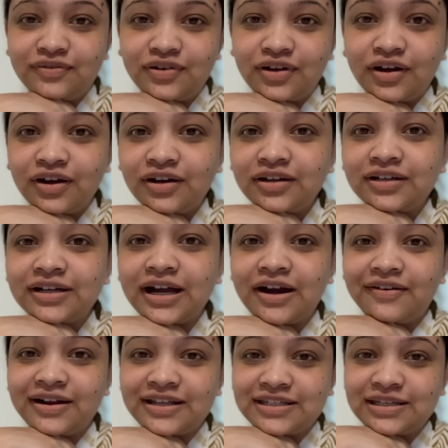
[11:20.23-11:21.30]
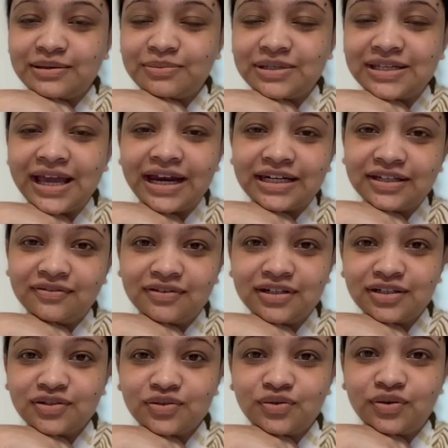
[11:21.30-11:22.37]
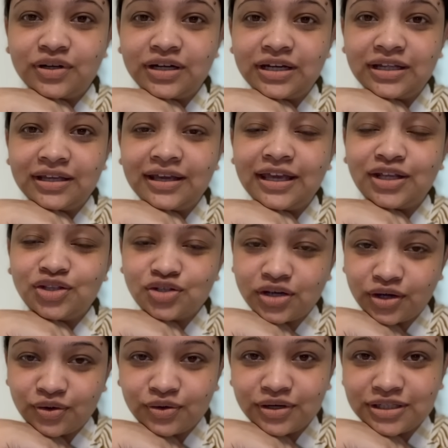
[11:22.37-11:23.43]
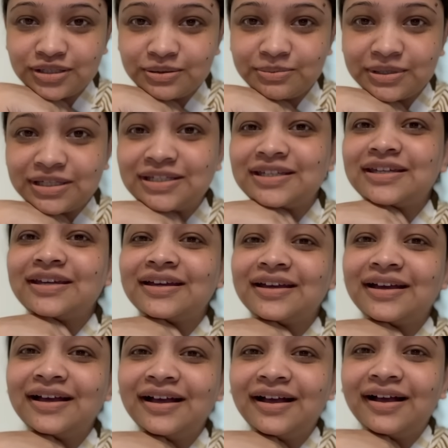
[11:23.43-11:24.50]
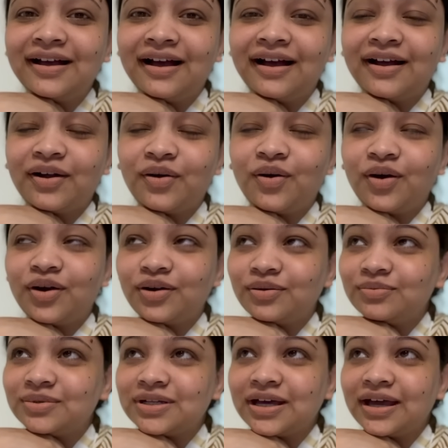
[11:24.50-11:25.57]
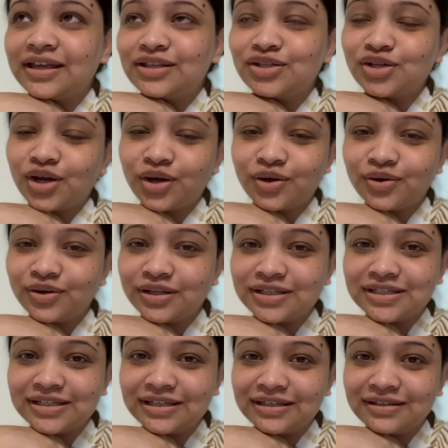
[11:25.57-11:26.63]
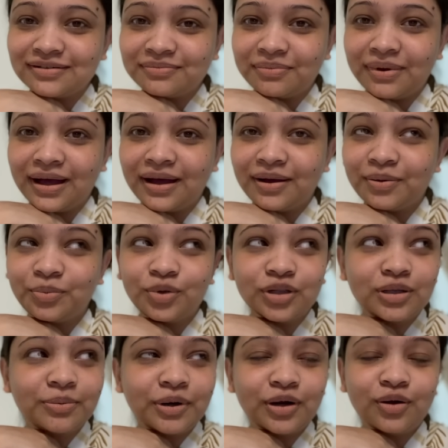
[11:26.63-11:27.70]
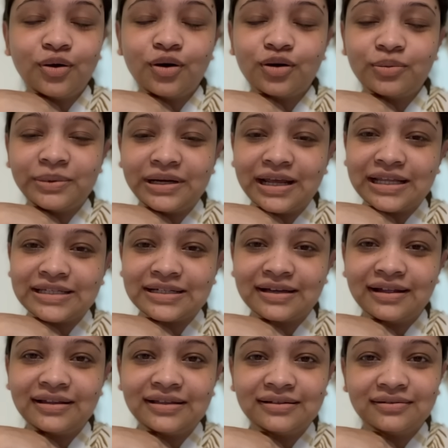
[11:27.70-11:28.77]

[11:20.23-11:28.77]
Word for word: ব্লগ কারণ আজকে বেশি অ্যাক্টিভিটিস করিনি এনজয় করেছি বেশি গরমটা এনজয় করেছি বা বলতে পারো গরমে নাজেহাল